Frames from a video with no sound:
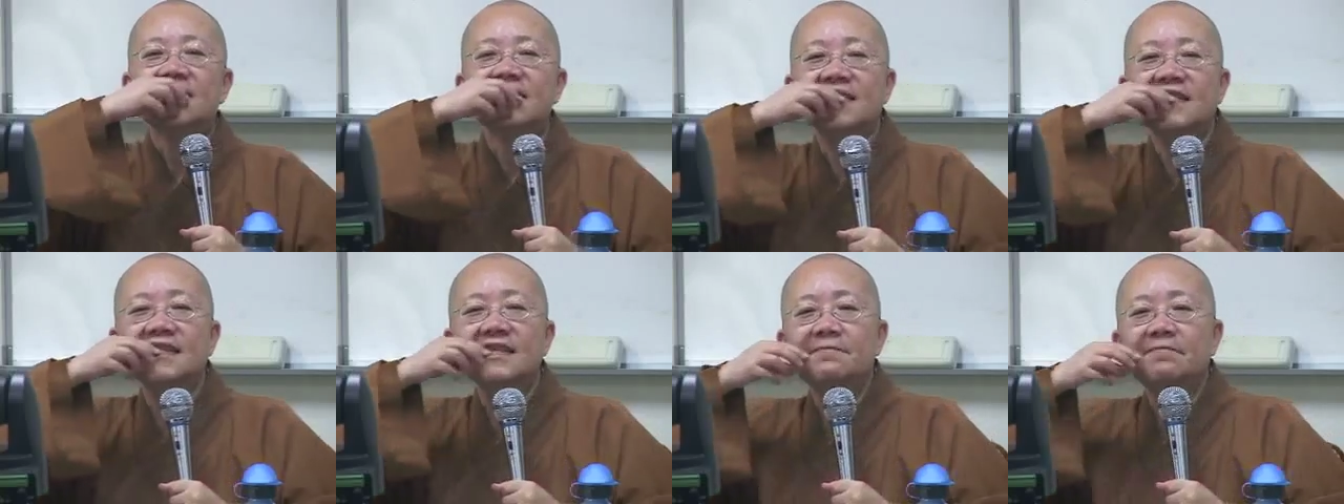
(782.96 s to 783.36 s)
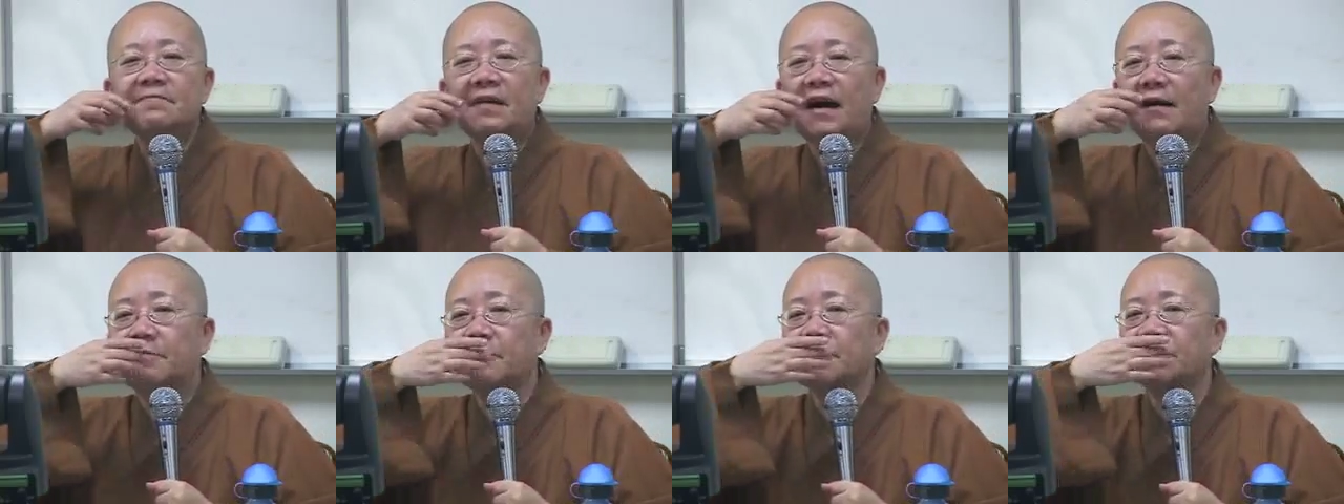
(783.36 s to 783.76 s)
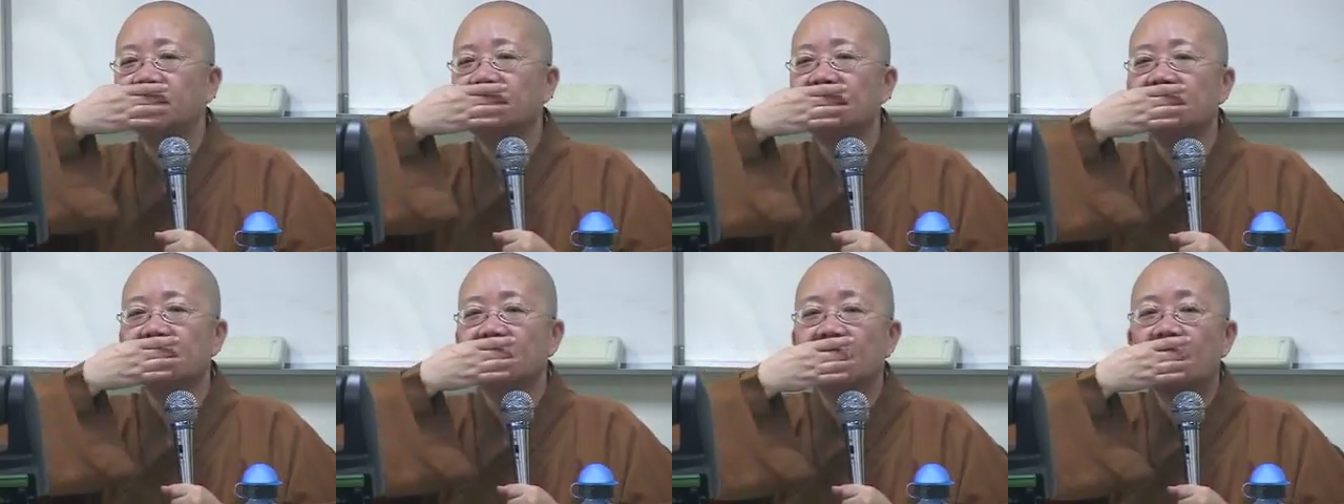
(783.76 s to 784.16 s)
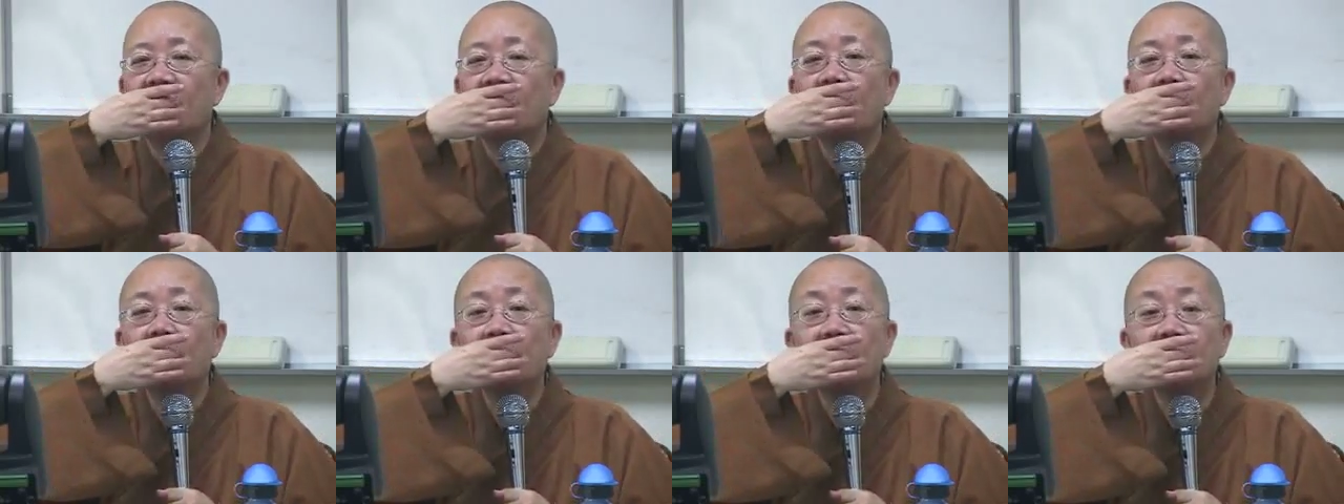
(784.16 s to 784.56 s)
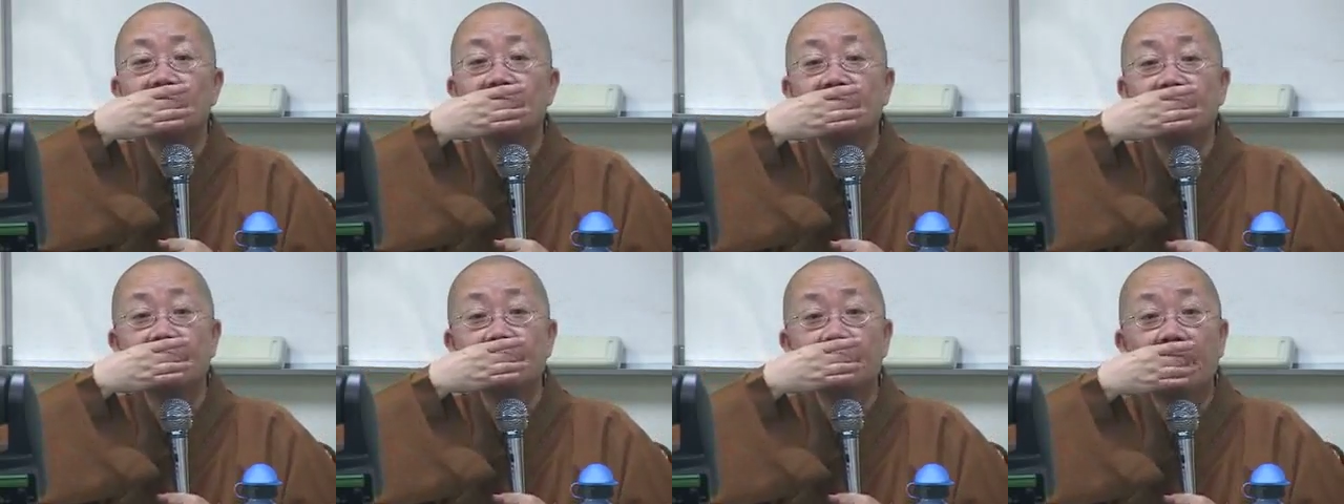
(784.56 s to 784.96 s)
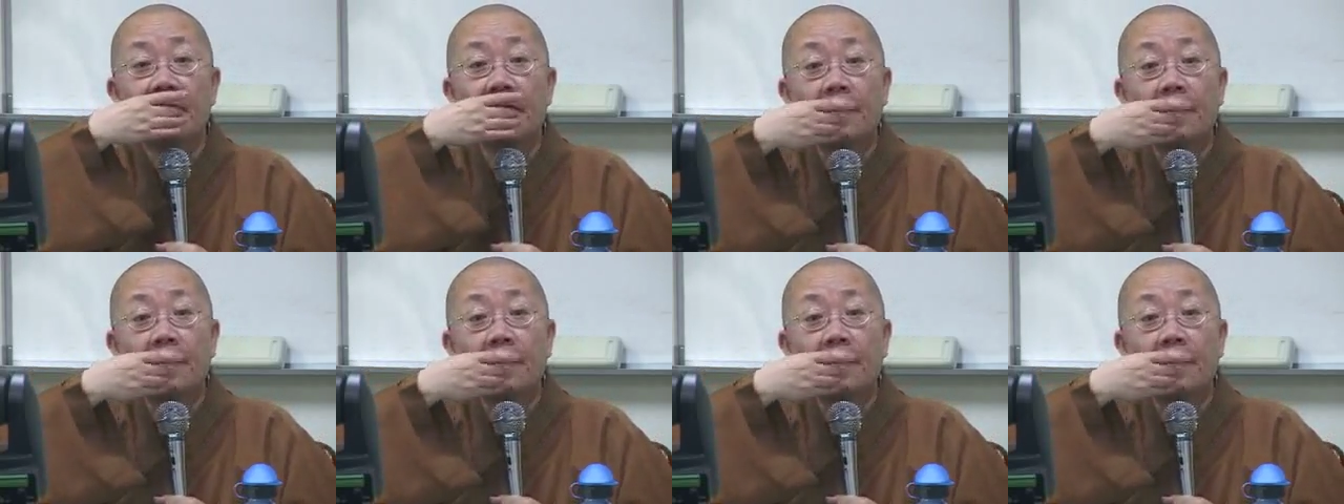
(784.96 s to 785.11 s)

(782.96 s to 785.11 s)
个马不是一个口勒那个吗？